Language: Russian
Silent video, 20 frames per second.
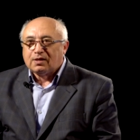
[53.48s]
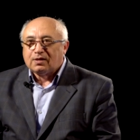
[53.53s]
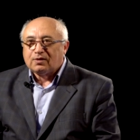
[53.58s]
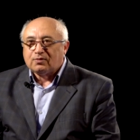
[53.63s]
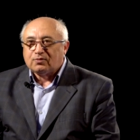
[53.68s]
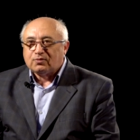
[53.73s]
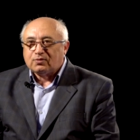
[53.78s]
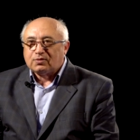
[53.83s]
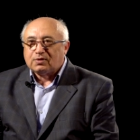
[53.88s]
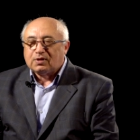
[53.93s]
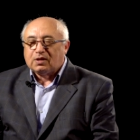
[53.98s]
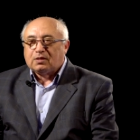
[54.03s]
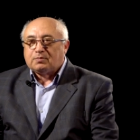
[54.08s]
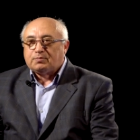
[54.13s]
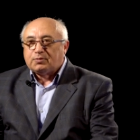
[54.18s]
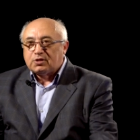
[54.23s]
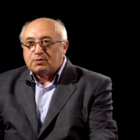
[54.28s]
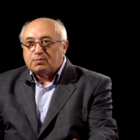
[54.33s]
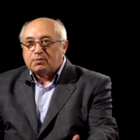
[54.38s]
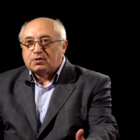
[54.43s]
Вот. А
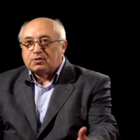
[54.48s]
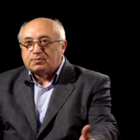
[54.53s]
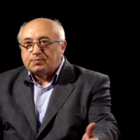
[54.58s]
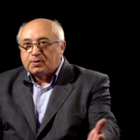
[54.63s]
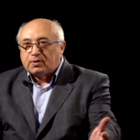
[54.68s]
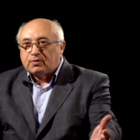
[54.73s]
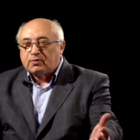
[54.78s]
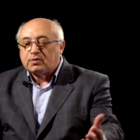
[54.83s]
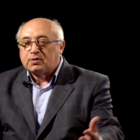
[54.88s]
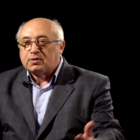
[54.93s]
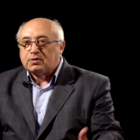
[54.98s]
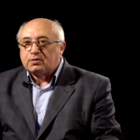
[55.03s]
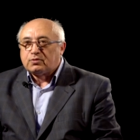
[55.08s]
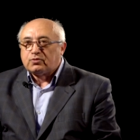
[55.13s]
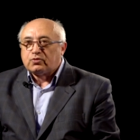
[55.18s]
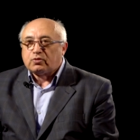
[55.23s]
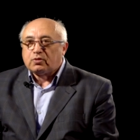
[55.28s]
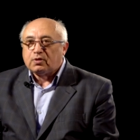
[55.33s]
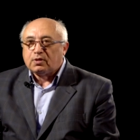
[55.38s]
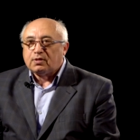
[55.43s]
письменность появилась
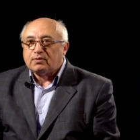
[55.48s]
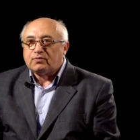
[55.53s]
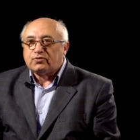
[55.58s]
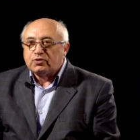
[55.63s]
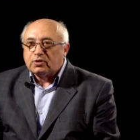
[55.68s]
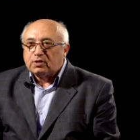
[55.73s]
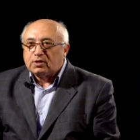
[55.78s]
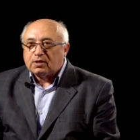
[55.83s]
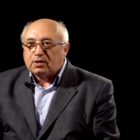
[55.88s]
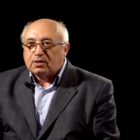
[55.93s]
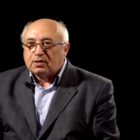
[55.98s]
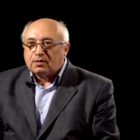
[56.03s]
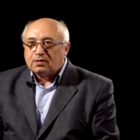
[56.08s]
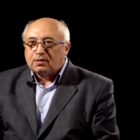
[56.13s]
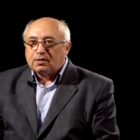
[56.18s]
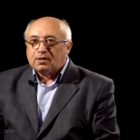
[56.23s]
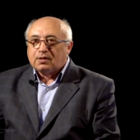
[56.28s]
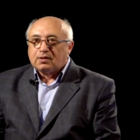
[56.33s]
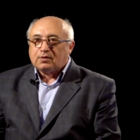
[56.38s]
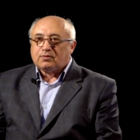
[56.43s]
чуть ли не вчера
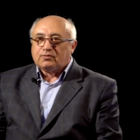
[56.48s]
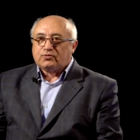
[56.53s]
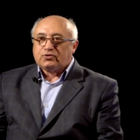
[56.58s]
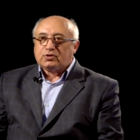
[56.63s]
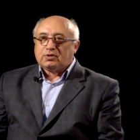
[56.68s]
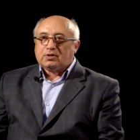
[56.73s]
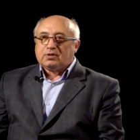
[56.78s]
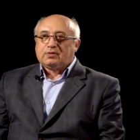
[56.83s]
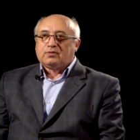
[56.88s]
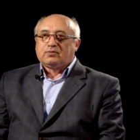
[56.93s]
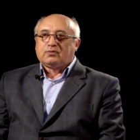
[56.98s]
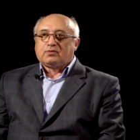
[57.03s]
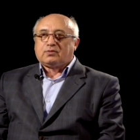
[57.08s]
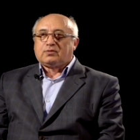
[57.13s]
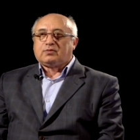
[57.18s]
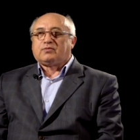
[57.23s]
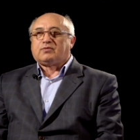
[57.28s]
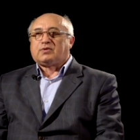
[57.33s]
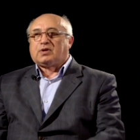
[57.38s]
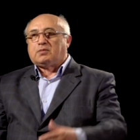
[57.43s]
в,
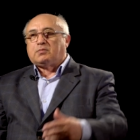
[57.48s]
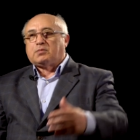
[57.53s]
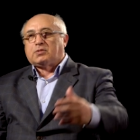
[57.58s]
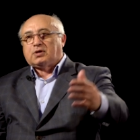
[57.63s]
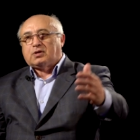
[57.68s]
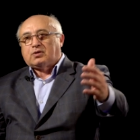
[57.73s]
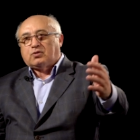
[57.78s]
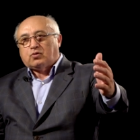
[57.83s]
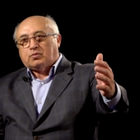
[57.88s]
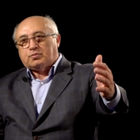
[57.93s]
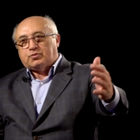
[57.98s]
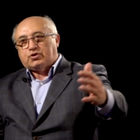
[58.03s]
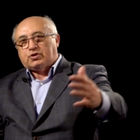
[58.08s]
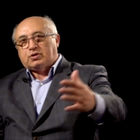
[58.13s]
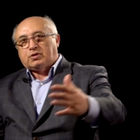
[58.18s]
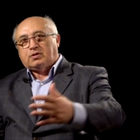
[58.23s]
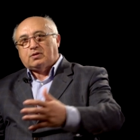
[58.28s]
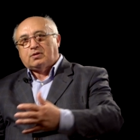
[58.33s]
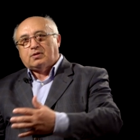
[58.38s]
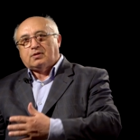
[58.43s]
вот, в рамках
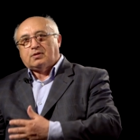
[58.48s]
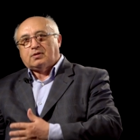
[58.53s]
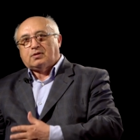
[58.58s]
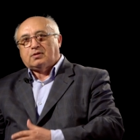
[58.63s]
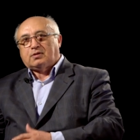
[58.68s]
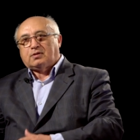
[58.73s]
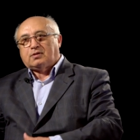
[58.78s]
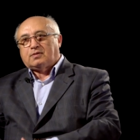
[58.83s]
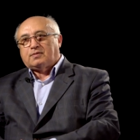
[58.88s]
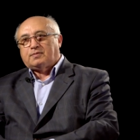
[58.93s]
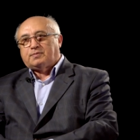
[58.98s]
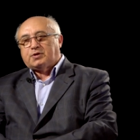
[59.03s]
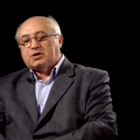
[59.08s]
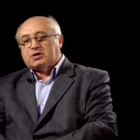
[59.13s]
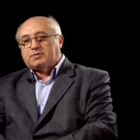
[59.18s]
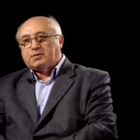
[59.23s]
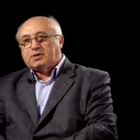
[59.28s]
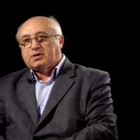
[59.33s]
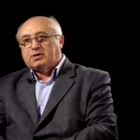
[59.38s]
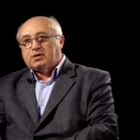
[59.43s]
общей э,
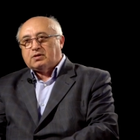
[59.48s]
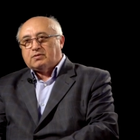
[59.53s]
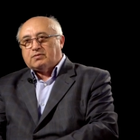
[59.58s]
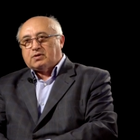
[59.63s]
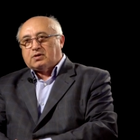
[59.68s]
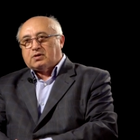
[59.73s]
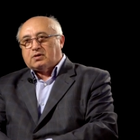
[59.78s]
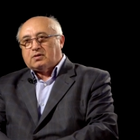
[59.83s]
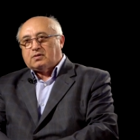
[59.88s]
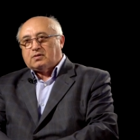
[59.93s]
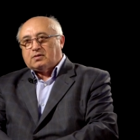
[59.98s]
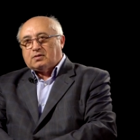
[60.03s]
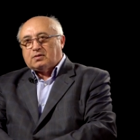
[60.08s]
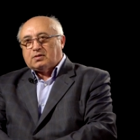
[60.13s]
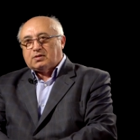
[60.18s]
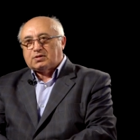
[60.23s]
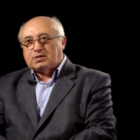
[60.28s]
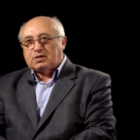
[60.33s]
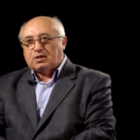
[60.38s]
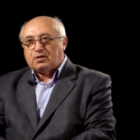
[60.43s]
перспективы э,
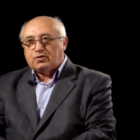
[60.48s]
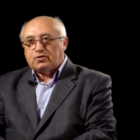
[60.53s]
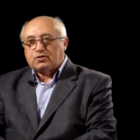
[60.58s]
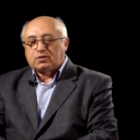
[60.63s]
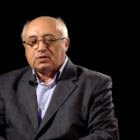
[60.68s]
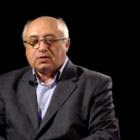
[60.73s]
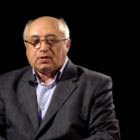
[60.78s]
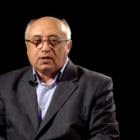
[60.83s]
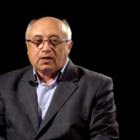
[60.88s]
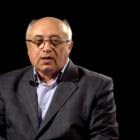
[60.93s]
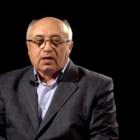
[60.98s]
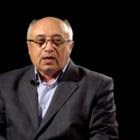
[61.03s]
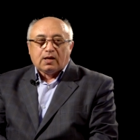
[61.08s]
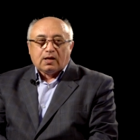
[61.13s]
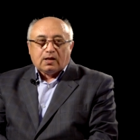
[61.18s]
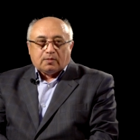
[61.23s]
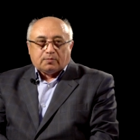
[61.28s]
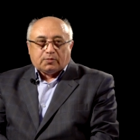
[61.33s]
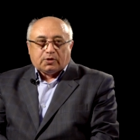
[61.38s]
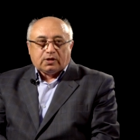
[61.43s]
исторической.
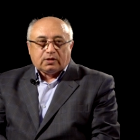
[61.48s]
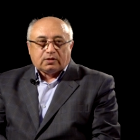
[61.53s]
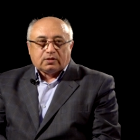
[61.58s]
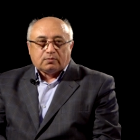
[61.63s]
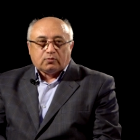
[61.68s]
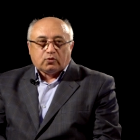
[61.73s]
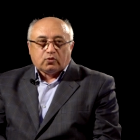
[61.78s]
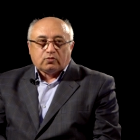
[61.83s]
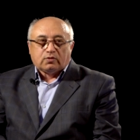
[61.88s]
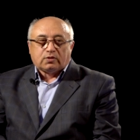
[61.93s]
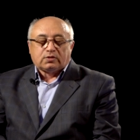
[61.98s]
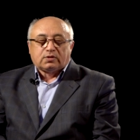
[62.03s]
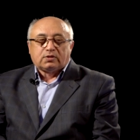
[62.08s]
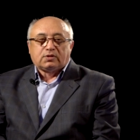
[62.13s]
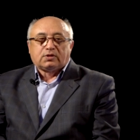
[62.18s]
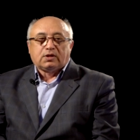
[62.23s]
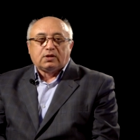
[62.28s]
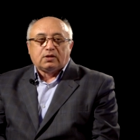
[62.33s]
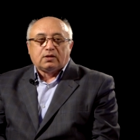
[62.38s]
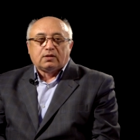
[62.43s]
Поэтому вот
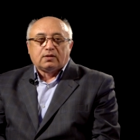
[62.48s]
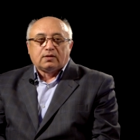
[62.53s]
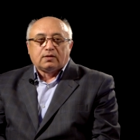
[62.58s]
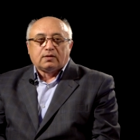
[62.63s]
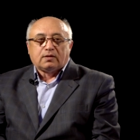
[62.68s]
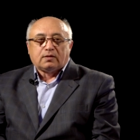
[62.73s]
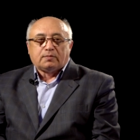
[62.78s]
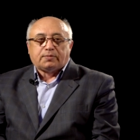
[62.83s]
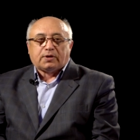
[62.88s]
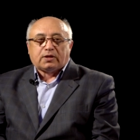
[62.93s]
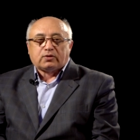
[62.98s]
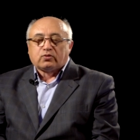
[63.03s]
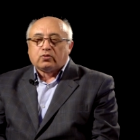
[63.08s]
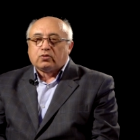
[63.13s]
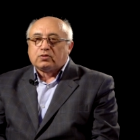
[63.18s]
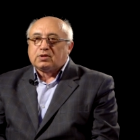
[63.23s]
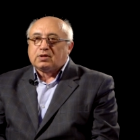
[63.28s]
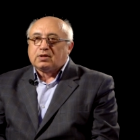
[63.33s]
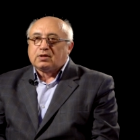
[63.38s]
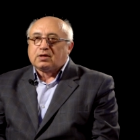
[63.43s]
три э,
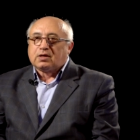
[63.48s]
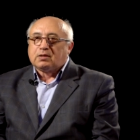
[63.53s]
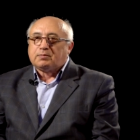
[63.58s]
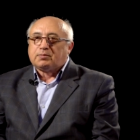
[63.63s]
подхода к